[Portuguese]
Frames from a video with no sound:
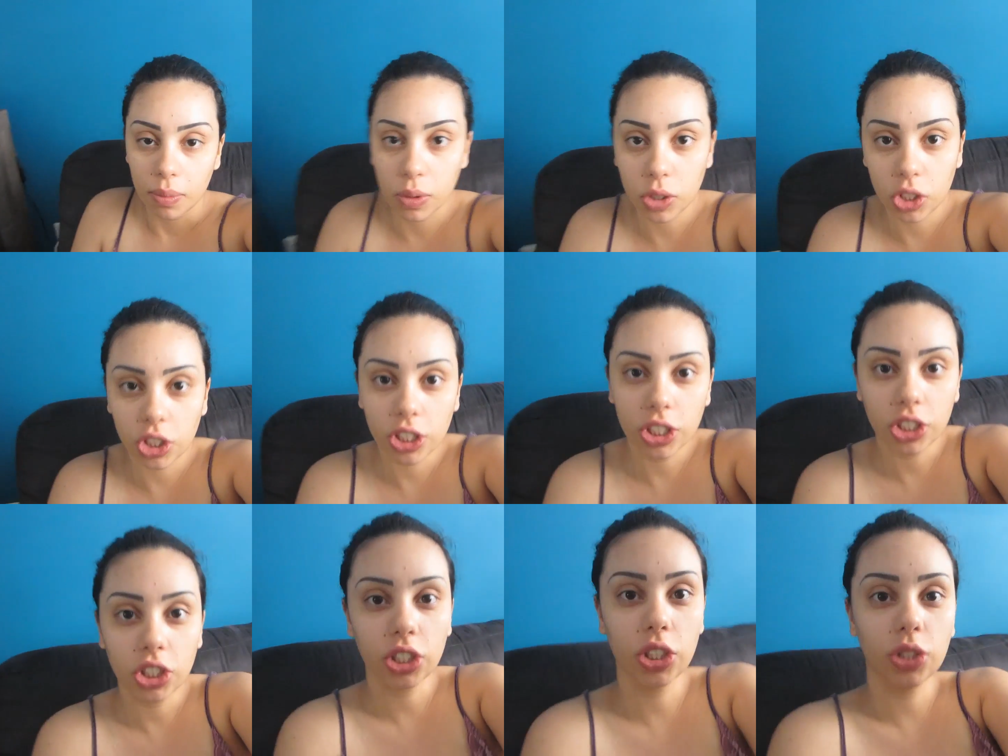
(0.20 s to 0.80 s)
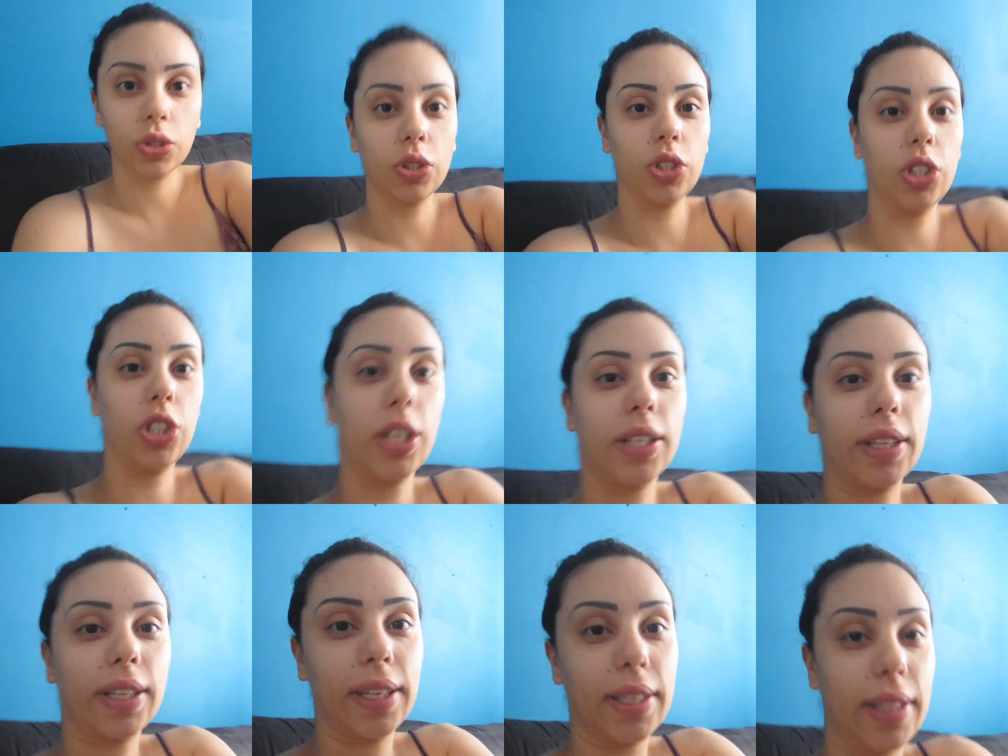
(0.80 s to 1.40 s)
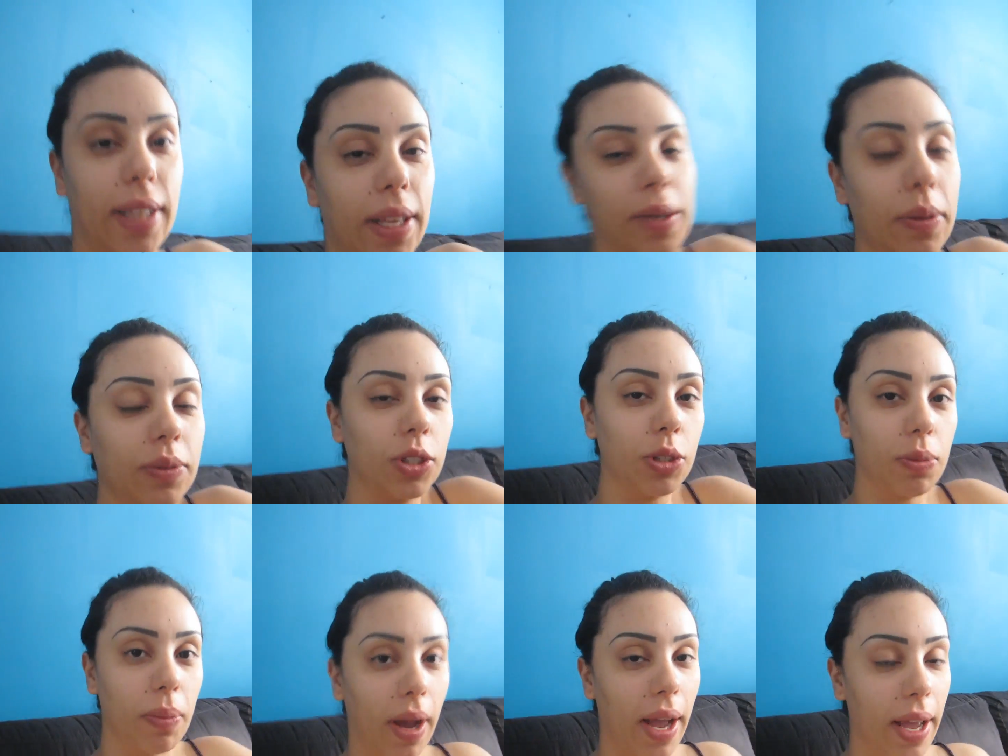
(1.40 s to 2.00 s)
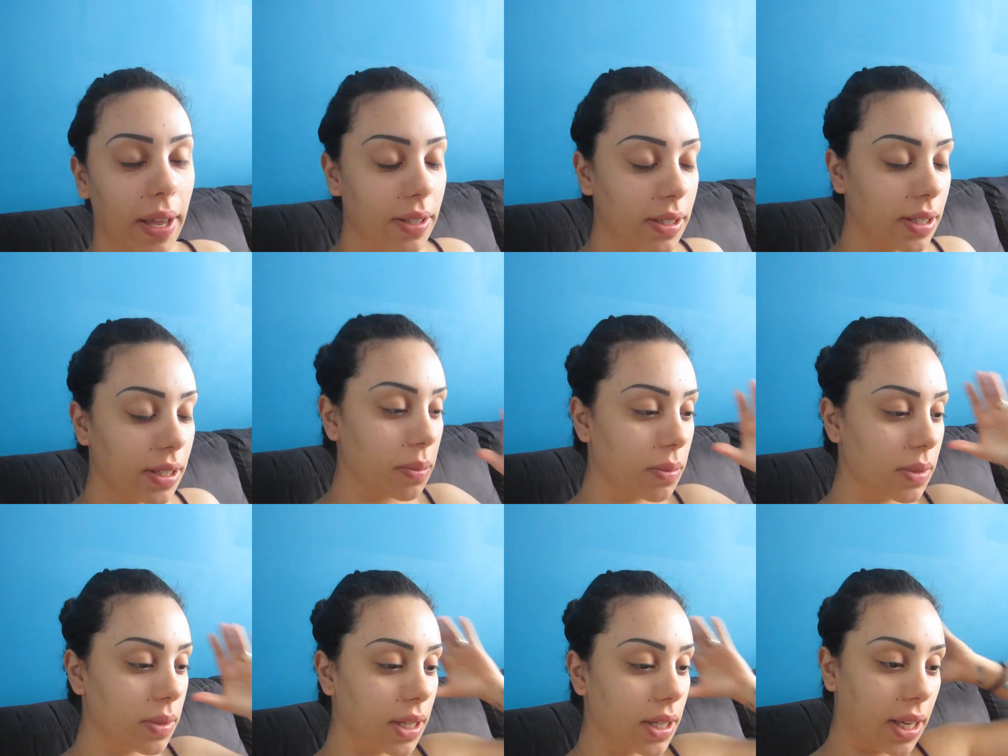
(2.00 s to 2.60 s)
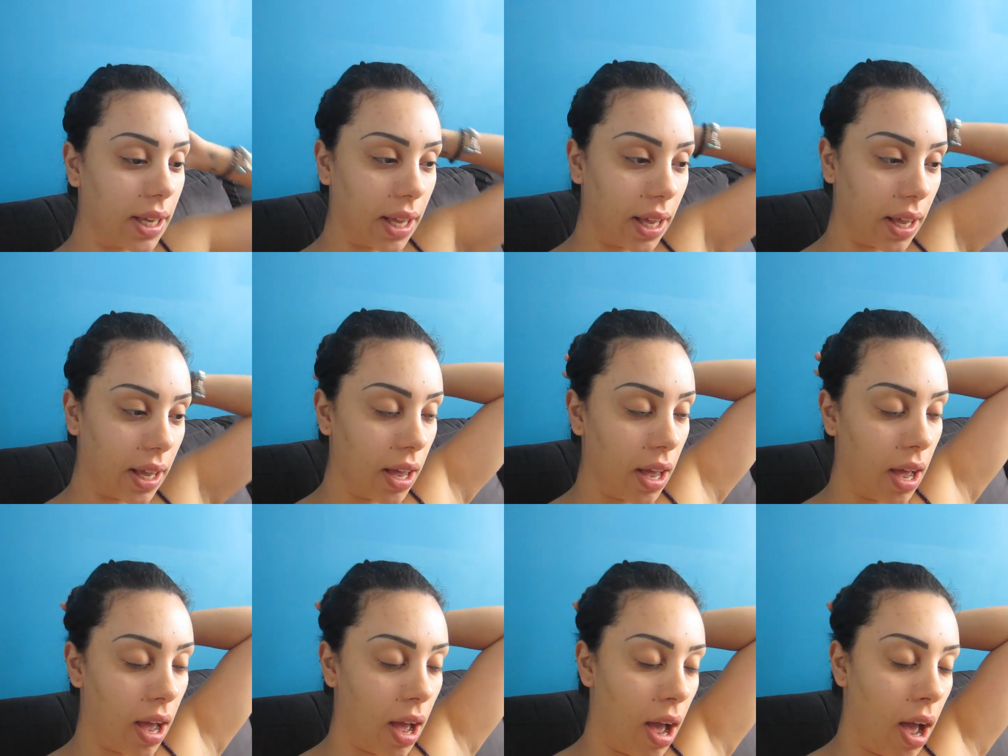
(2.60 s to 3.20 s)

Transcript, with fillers: Bom dia, gente. Hoje é dia 31 de maio, estamos aqui.